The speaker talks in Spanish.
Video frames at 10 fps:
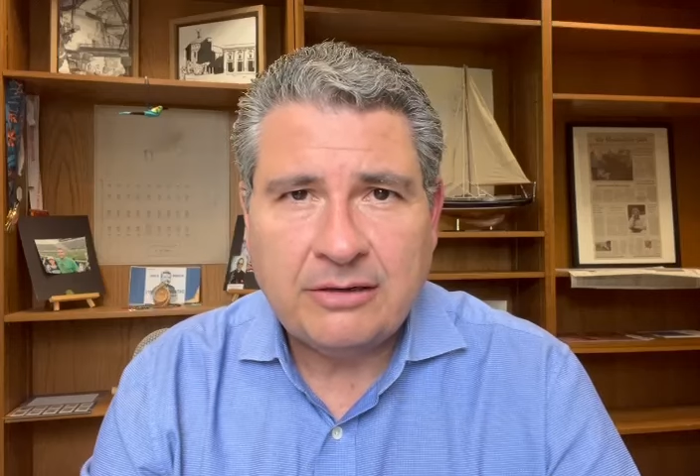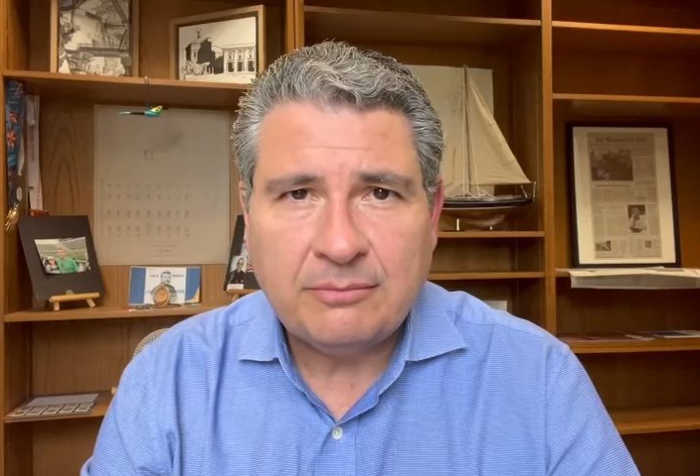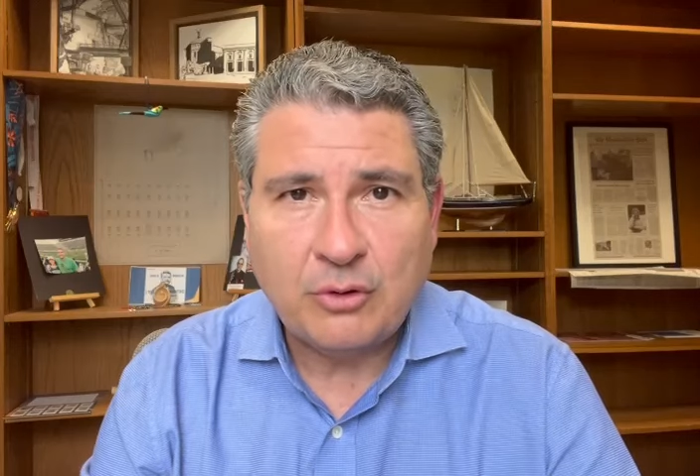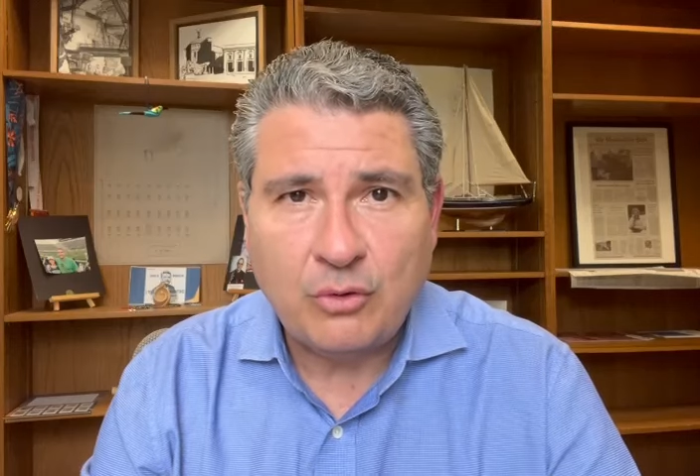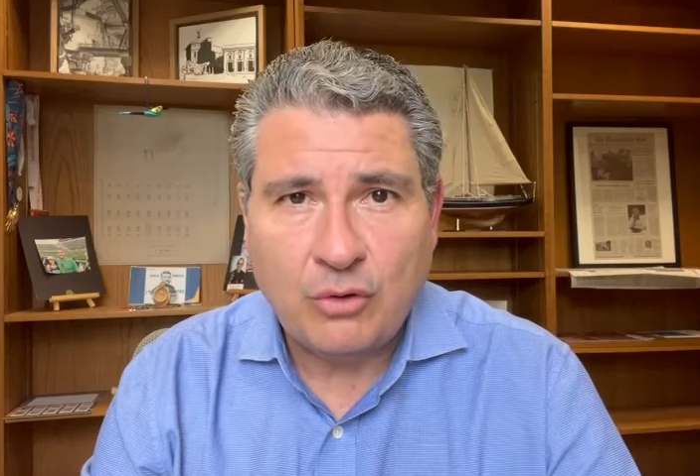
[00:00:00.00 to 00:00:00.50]

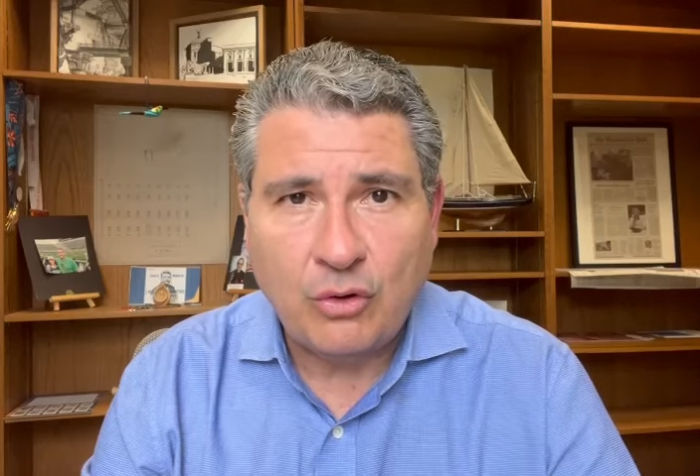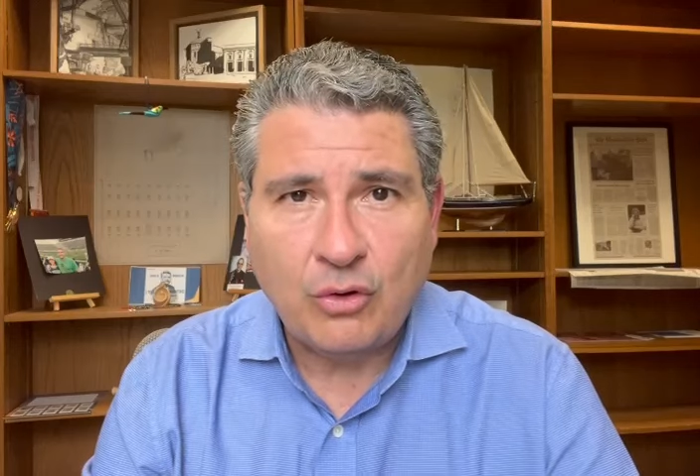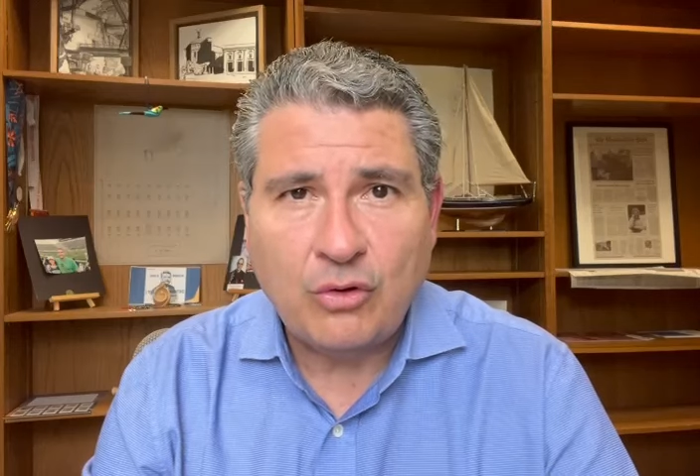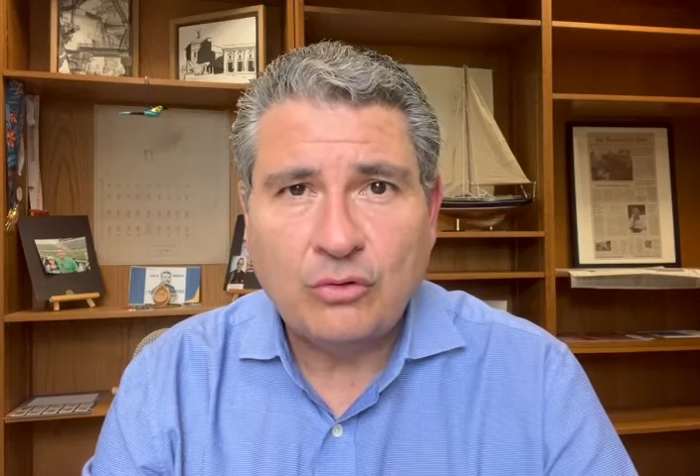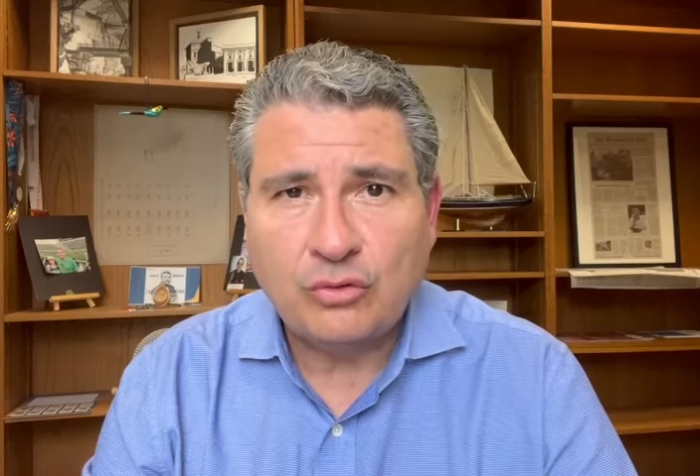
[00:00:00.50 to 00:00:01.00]

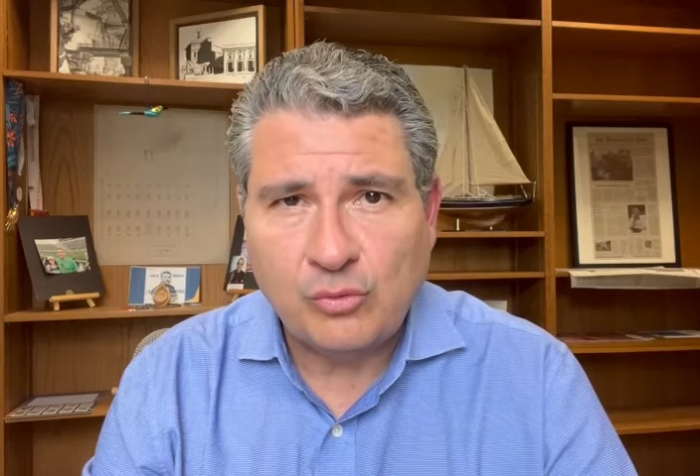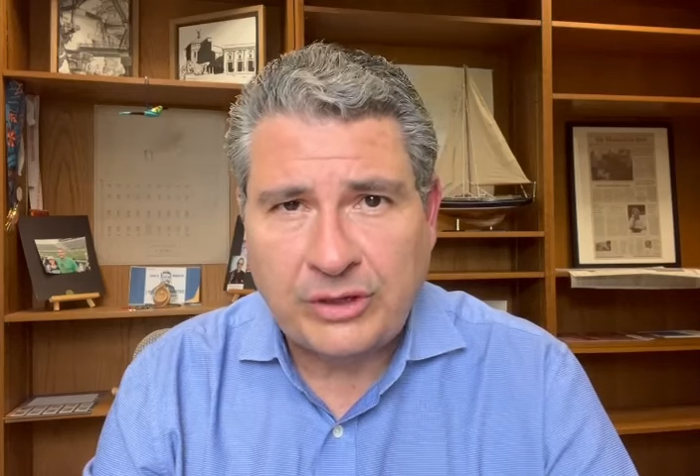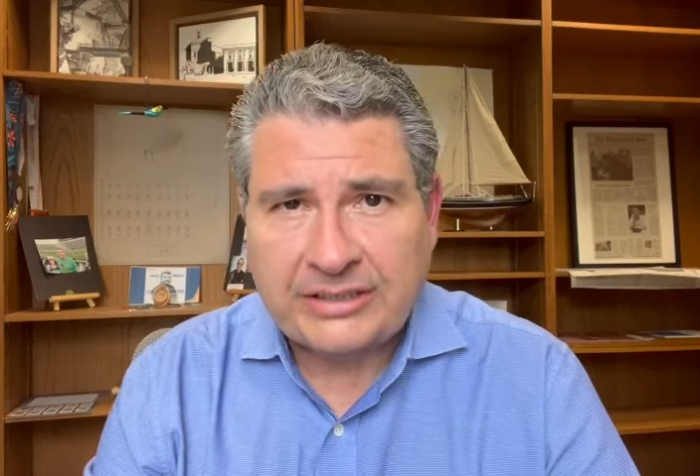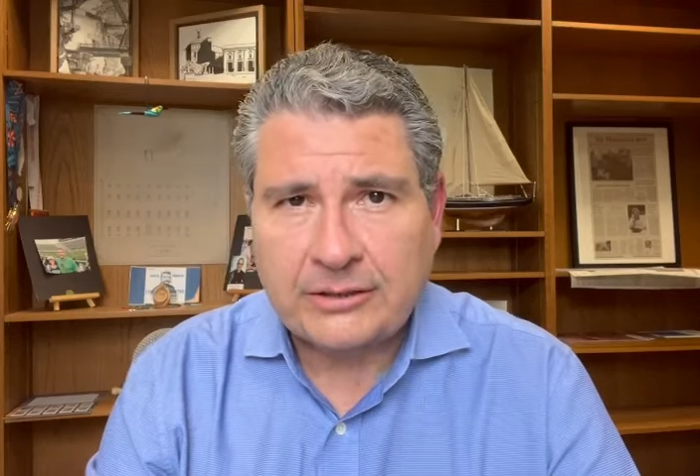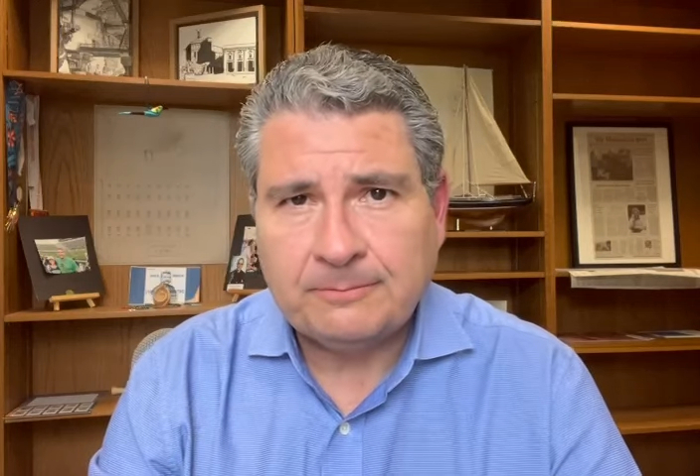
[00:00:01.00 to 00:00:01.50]
provocó su
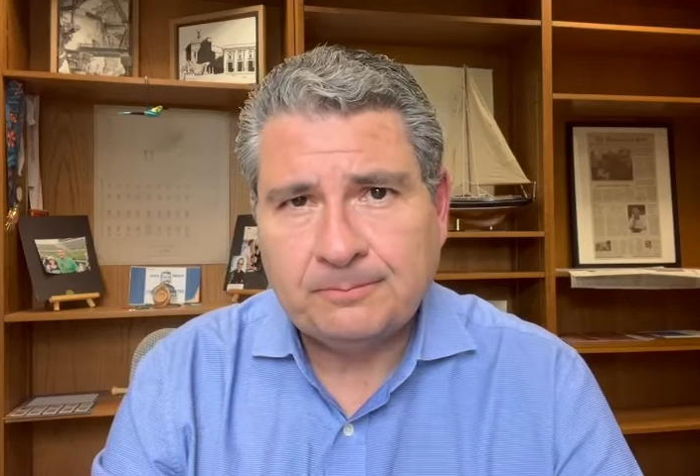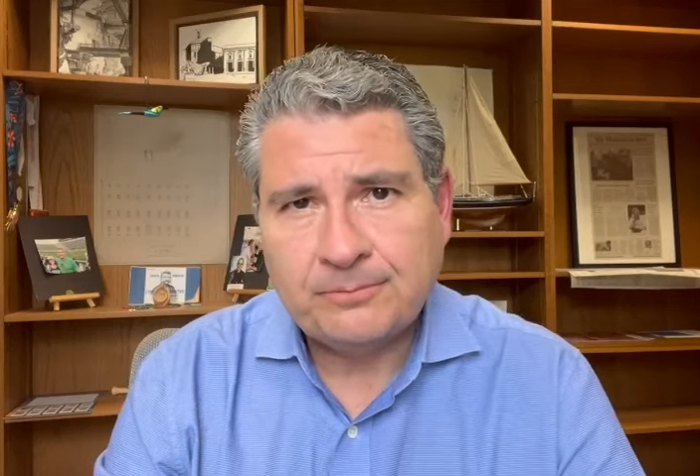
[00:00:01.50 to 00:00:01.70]
muerte.